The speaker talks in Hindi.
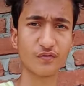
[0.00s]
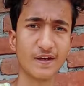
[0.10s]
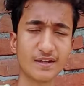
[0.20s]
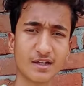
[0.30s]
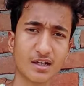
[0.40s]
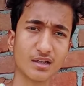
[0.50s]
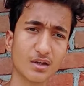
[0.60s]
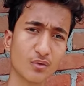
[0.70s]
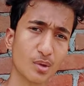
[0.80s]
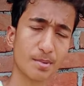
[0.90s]
को फीड
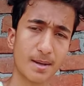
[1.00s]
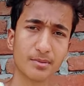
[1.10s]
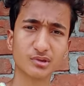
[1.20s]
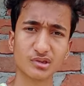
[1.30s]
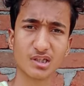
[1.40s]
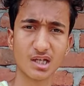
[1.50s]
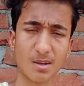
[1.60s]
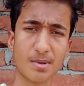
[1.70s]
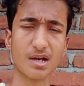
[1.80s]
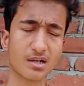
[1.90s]
कराना था क्योंकि पापा तो चले
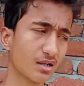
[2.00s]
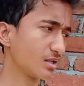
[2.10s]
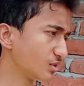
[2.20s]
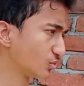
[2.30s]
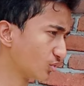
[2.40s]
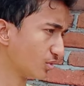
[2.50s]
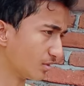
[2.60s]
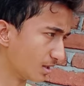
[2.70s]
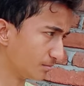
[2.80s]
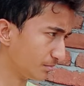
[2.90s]
गए बाकरगंज
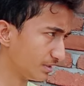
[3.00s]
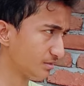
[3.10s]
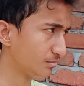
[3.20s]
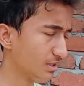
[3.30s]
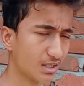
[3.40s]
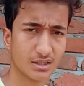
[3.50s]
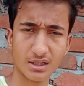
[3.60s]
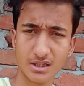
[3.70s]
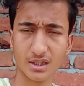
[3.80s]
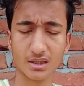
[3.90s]
तो अब मेरी जिम्मेदारी
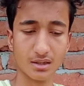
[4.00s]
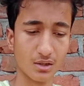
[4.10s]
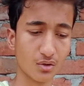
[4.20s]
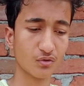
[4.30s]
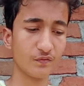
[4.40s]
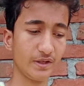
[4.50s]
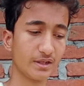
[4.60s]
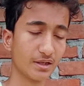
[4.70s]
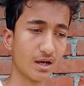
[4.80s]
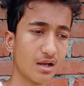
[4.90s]
है ये कि इन लोग को
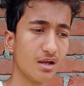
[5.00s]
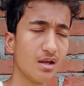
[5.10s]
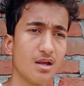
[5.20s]
फीड कराएँ